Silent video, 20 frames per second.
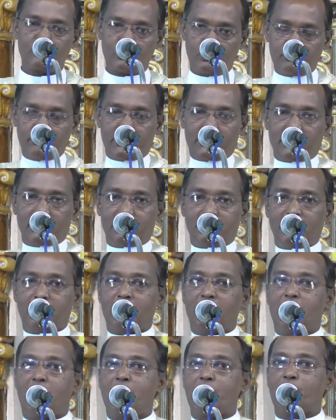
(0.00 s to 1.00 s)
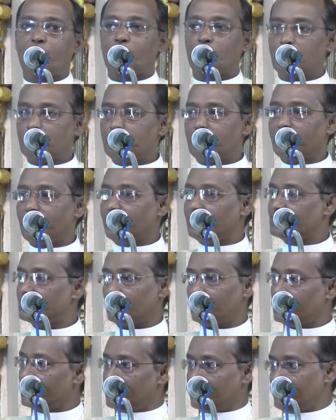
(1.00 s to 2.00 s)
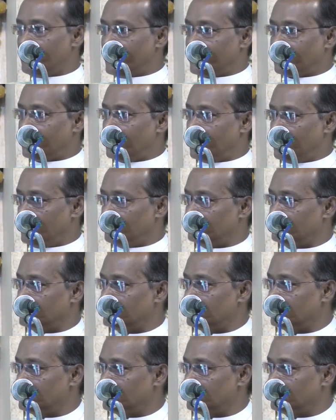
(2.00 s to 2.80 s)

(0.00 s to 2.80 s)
துன்பங்கள் இல்லாத குடும்பங்கள் சொல்லுங்கள் பார்க்கலாம்